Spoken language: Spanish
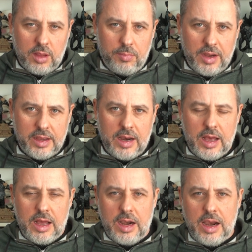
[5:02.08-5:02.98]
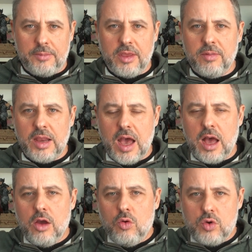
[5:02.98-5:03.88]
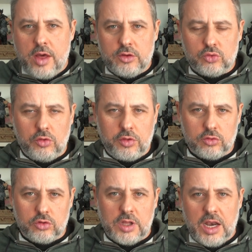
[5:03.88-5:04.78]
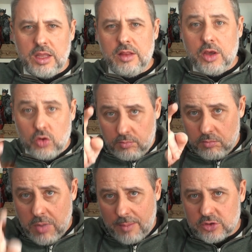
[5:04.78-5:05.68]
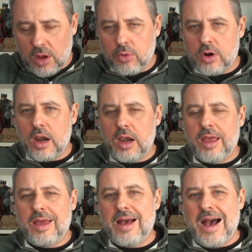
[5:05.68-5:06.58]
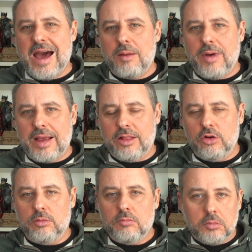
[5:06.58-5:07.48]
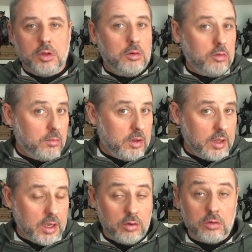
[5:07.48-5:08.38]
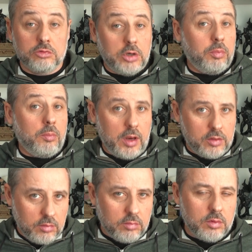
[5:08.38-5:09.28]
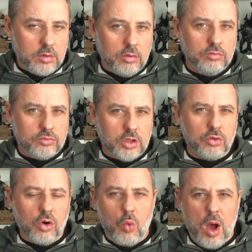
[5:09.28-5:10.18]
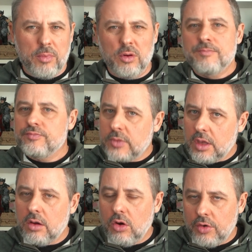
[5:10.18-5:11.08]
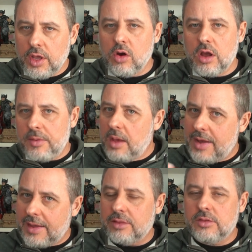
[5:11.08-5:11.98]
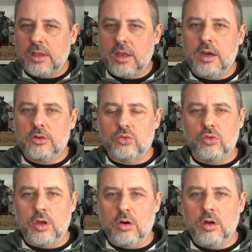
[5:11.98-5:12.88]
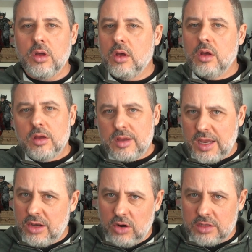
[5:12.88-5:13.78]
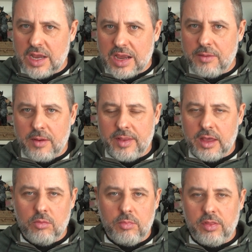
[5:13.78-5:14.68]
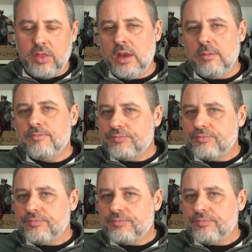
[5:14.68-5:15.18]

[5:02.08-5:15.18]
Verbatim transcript: que explica la, Biblia, una destrucción total, y dijo, vamos a ponerle Armagedón. Y los demás dijeron, ostras, pues parece un título guapo. Lo único que había más gente allí en el estudio que no les acababa de convencer